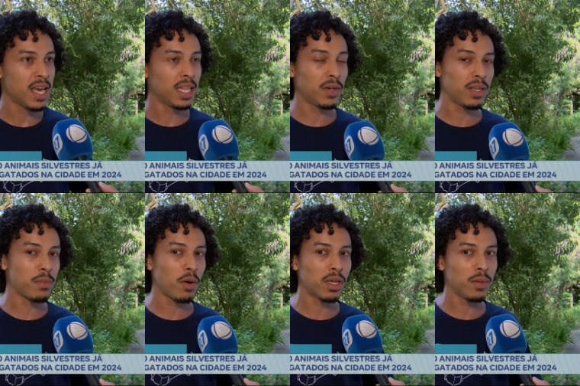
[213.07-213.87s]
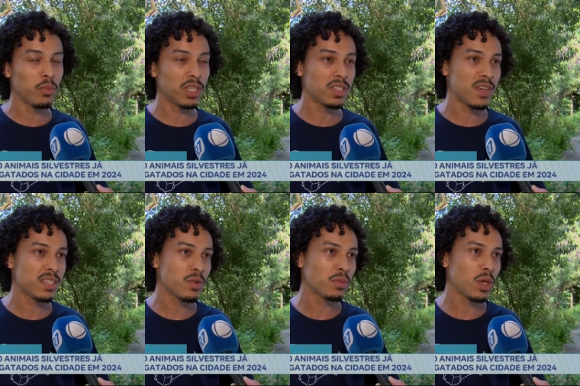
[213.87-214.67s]
Então é um animal que muitas
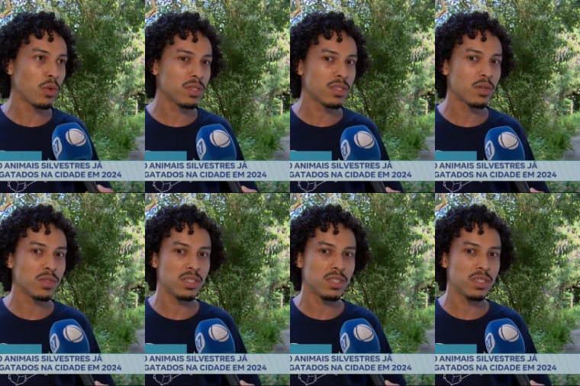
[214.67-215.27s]
vezes não tem condição